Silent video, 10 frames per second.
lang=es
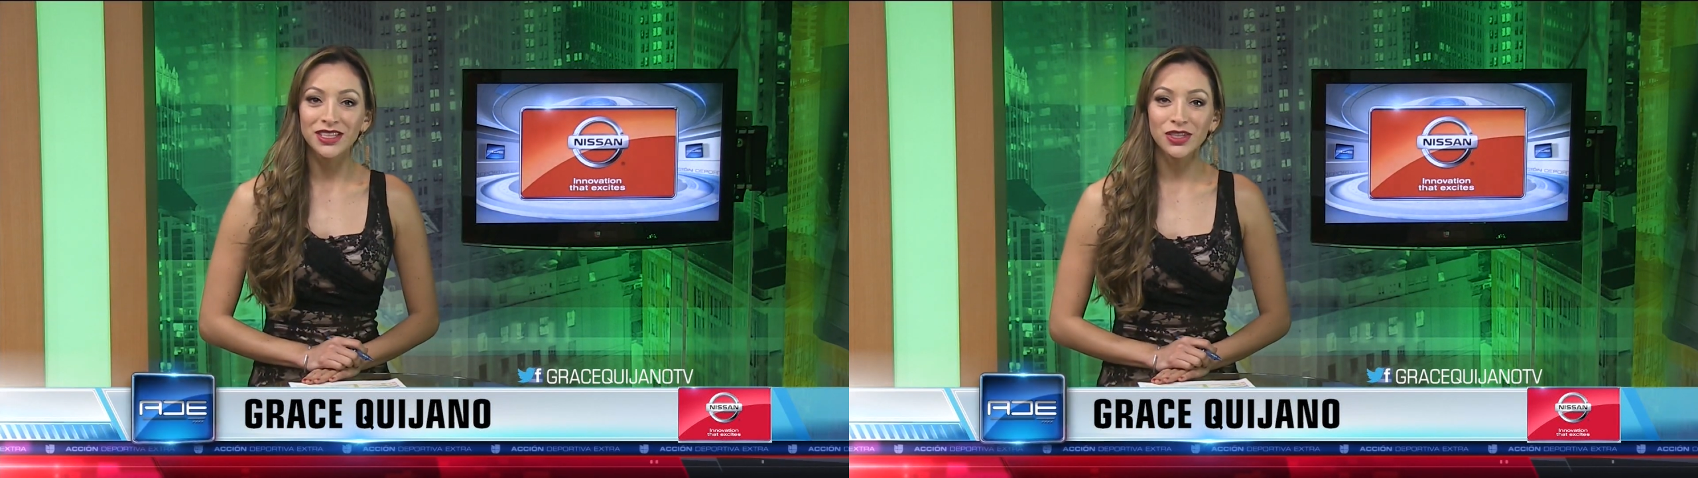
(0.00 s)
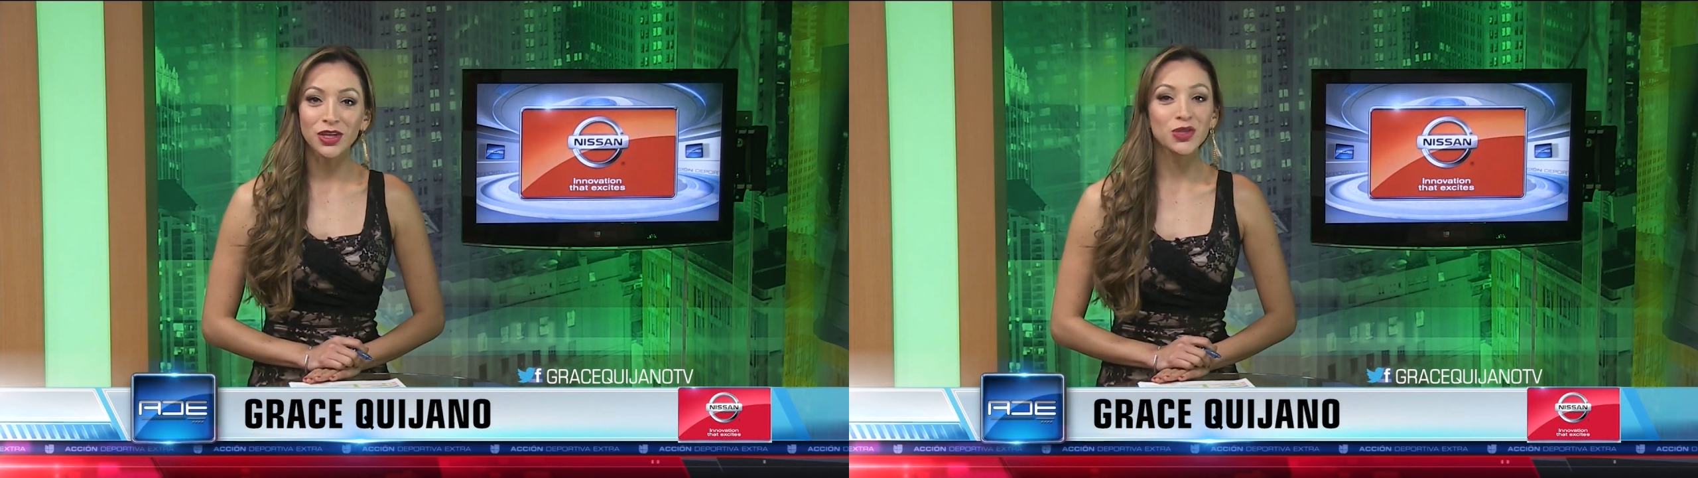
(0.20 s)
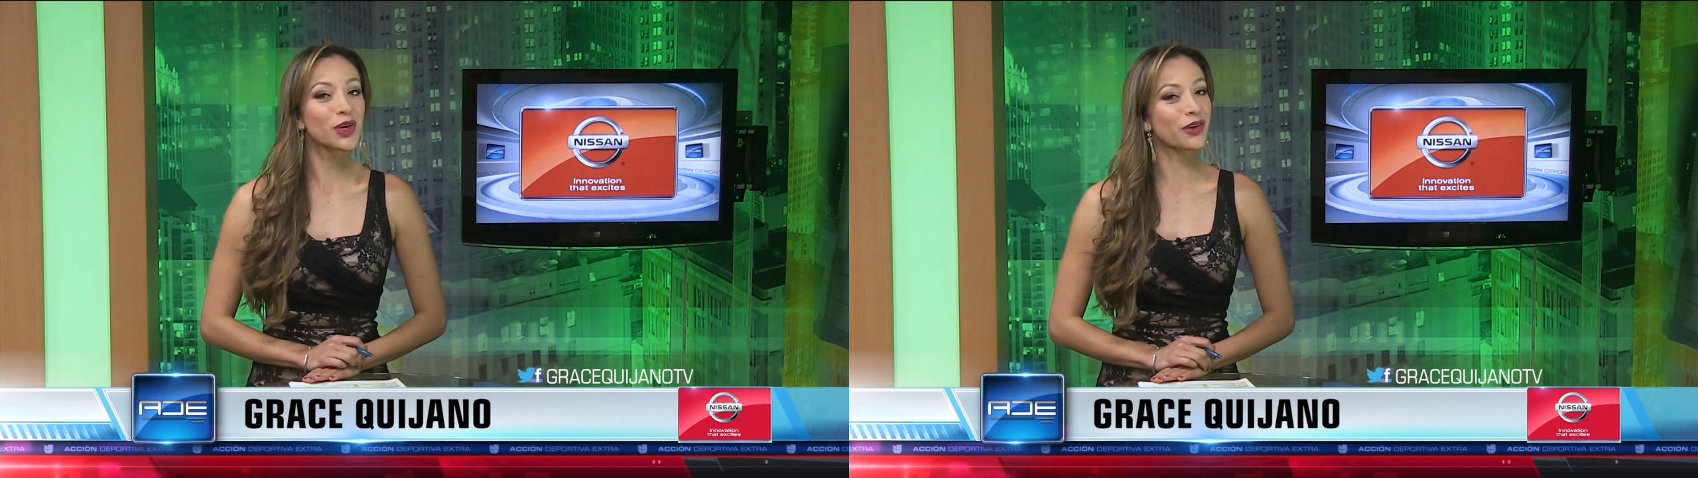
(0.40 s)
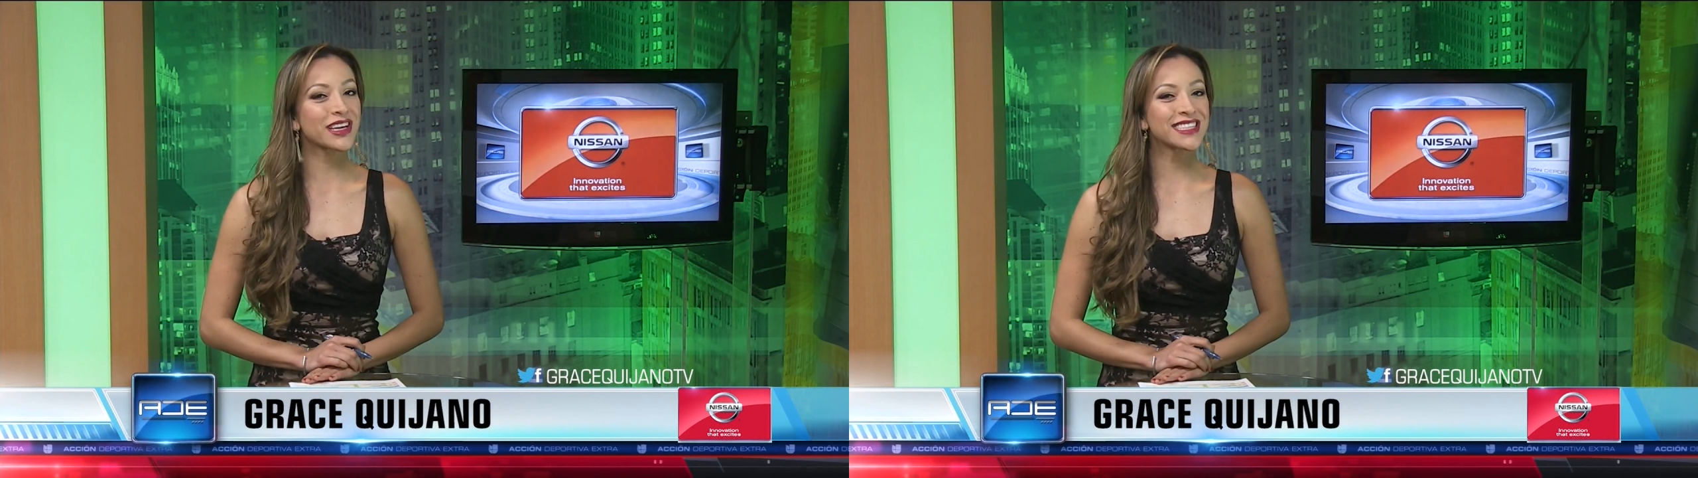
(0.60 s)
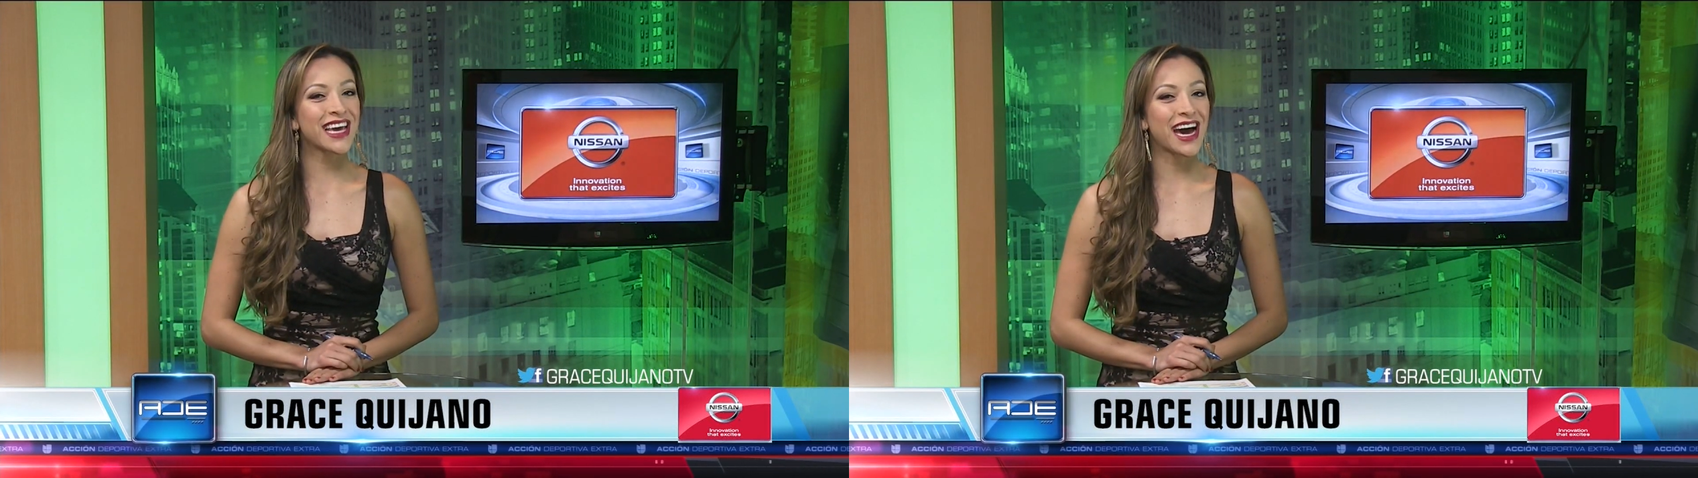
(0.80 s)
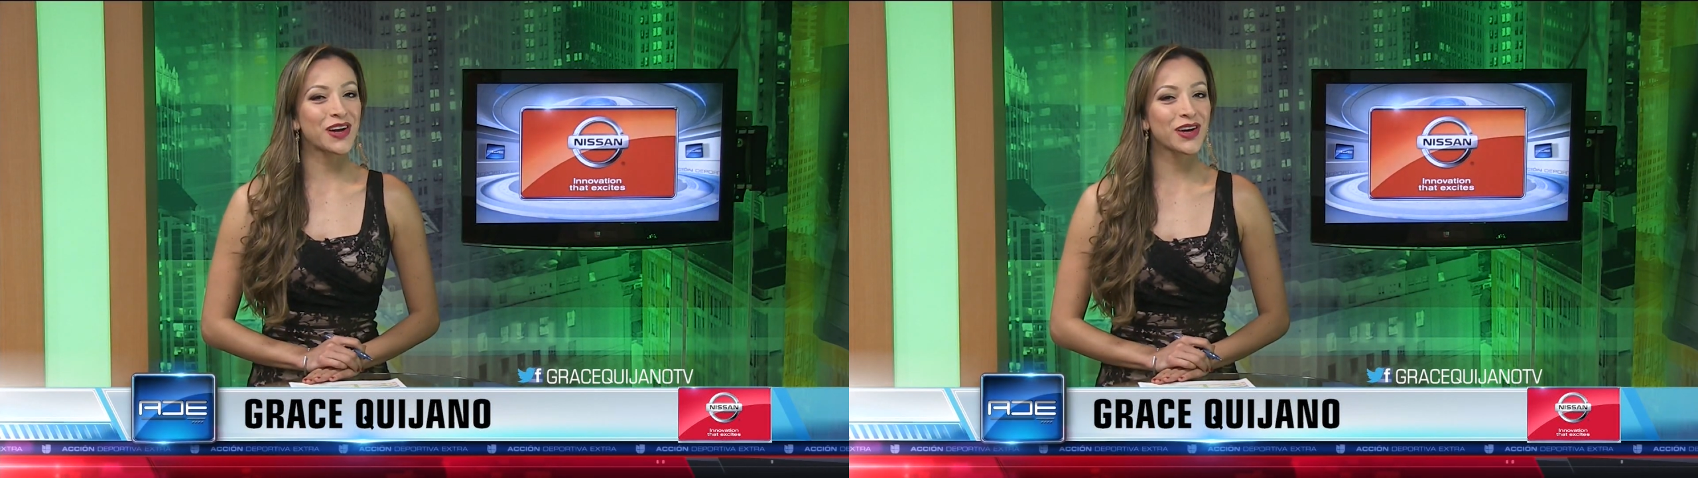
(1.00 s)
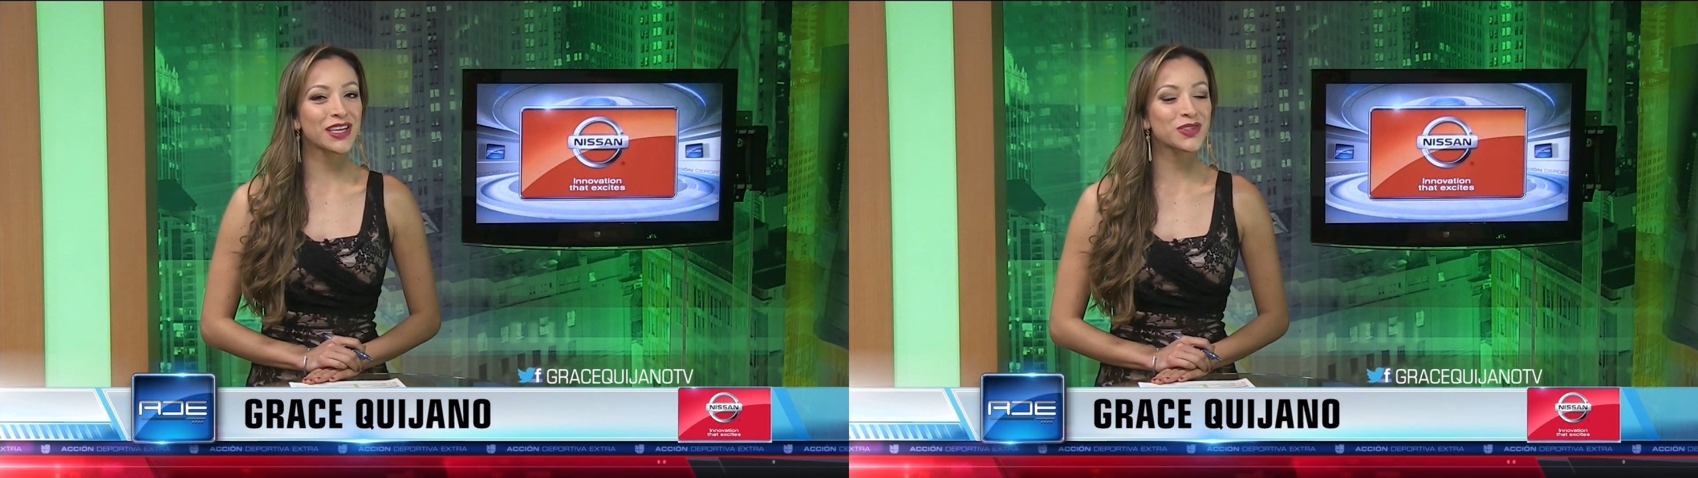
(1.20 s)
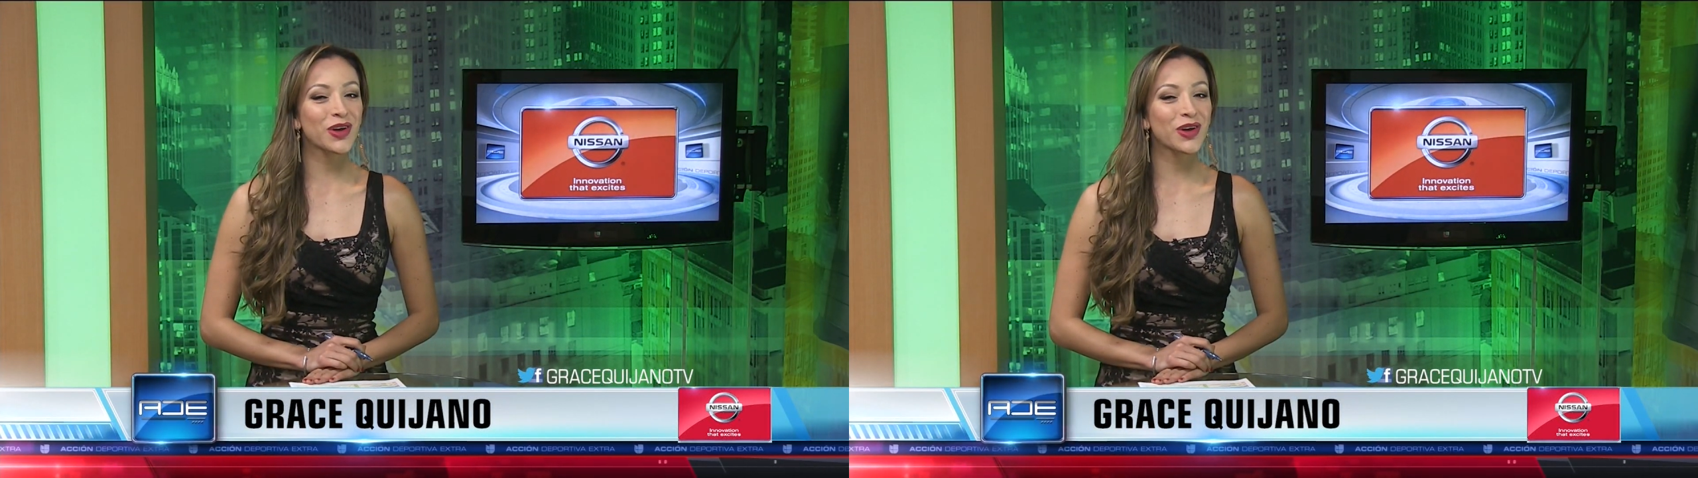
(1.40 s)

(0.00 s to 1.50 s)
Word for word: Yo soy Grace Tijano y